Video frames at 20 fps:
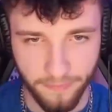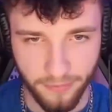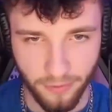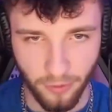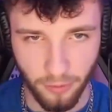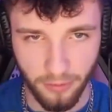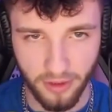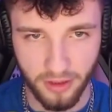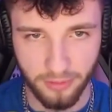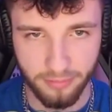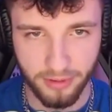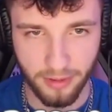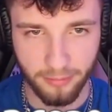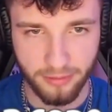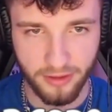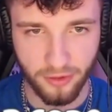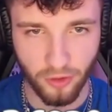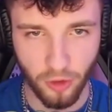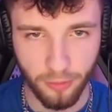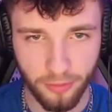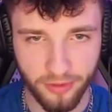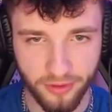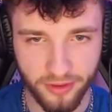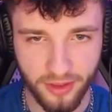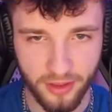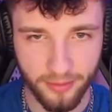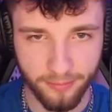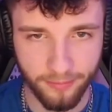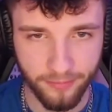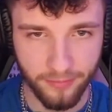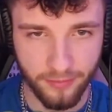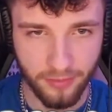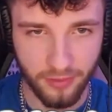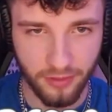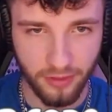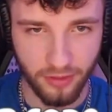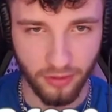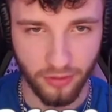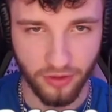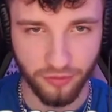Normale Pumpgun noch mitnehmen.
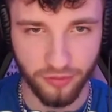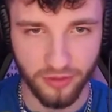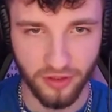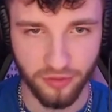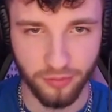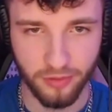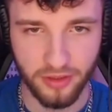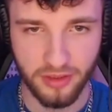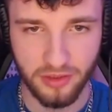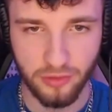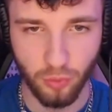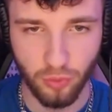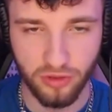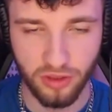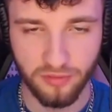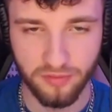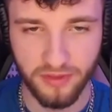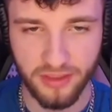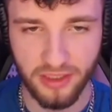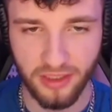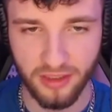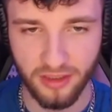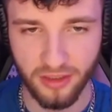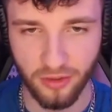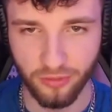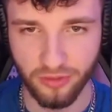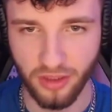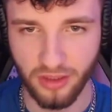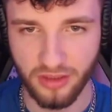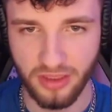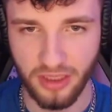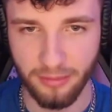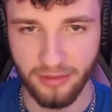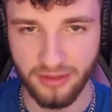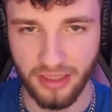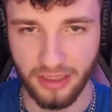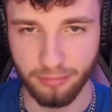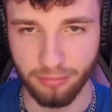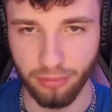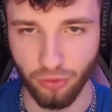Und es wird erstmal gelootet wieder und dann gehen wir
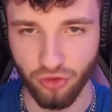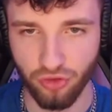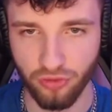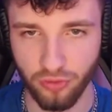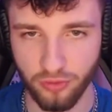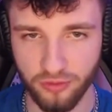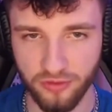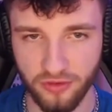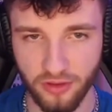direkt pushen, Jungs.